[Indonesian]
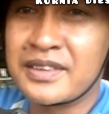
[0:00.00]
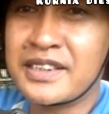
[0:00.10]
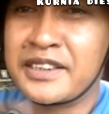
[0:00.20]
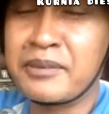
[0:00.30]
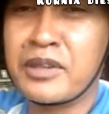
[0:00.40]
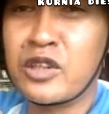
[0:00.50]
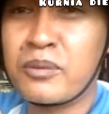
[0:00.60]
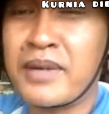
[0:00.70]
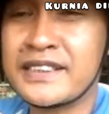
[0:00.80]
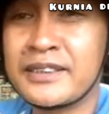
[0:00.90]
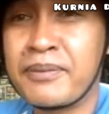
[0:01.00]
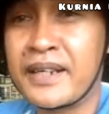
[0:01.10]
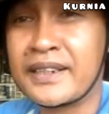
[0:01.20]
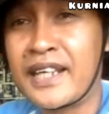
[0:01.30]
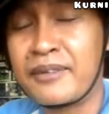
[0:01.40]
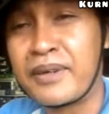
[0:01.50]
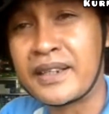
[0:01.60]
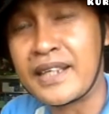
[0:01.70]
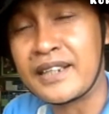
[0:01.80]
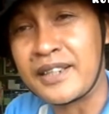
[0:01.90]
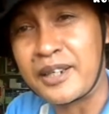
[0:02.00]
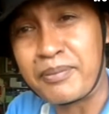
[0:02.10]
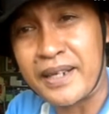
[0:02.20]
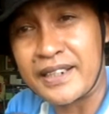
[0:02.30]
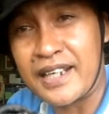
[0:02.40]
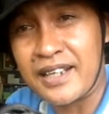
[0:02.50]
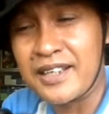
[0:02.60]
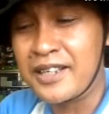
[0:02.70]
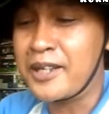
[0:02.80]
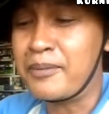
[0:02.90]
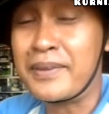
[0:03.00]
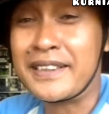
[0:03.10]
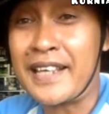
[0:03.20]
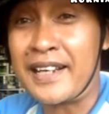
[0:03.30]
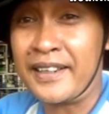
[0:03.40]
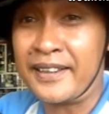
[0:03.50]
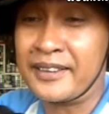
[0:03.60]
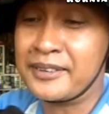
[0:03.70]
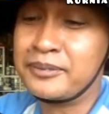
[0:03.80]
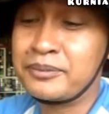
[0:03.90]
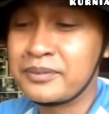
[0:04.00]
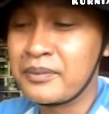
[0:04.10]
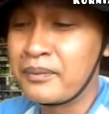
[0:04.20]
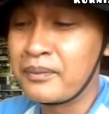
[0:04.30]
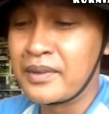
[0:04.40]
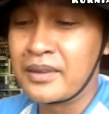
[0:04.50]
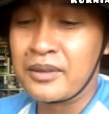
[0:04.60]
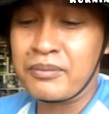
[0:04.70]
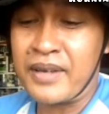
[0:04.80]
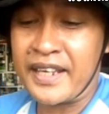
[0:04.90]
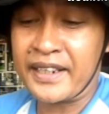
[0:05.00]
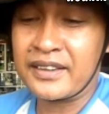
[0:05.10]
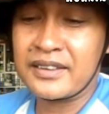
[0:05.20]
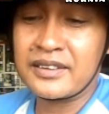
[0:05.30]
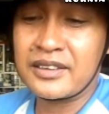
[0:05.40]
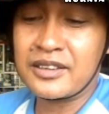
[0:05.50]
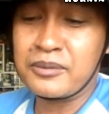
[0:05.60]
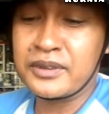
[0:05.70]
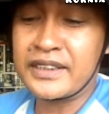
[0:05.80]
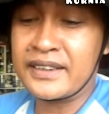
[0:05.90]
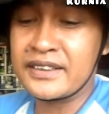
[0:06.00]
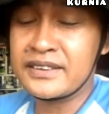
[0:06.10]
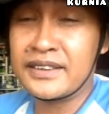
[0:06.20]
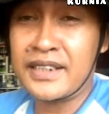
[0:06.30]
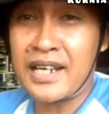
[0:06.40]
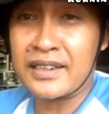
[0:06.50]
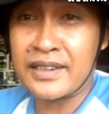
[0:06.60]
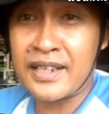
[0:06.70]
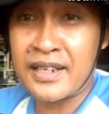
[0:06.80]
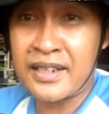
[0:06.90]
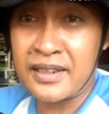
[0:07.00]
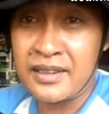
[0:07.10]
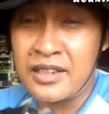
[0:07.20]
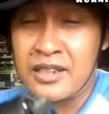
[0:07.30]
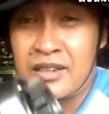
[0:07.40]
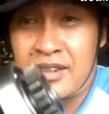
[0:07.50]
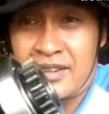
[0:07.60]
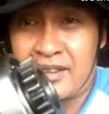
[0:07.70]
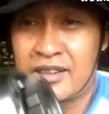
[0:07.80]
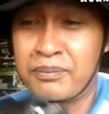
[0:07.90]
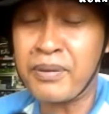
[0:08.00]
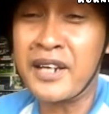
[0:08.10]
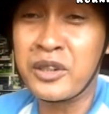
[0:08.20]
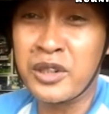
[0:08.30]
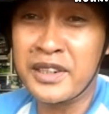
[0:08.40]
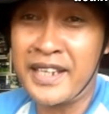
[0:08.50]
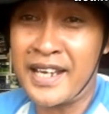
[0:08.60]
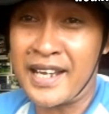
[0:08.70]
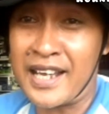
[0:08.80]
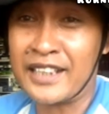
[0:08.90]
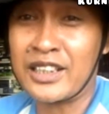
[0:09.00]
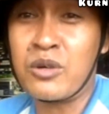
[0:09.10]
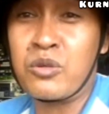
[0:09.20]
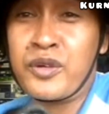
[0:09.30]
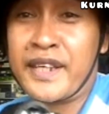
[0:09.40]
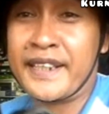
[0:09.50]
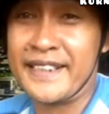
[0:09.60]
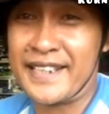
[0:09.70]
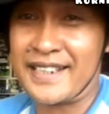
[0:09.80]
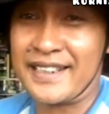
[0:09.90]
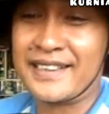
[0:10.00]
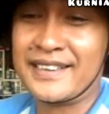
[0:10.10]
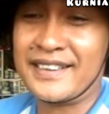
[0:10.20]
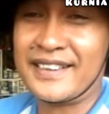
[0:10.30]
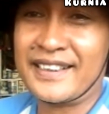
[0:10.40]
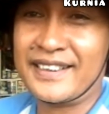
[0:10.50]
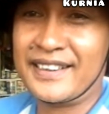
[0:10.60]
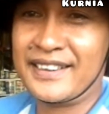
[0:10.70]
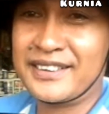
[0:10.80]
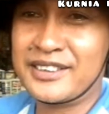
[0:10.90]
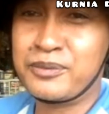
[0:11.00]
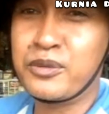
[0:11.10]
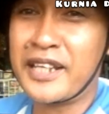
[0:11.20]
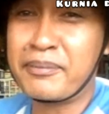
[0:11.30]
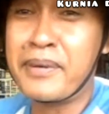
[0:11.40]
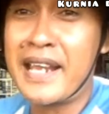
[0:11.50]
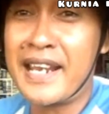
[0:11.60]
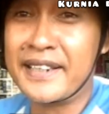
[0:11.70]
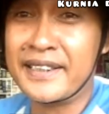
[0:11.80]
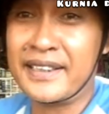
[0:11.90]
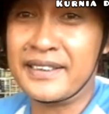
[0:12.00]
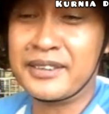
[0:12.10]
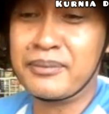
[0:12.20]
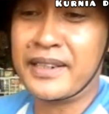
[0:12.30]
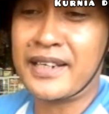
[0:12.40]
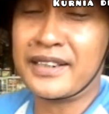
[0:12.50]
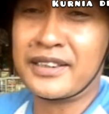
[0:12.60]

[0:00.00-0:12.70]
jadi melumasi bagian-bagian daripada metal ya baik kemudian di sini ada e, bandulnya atau wednya ya, buat balan ya dimana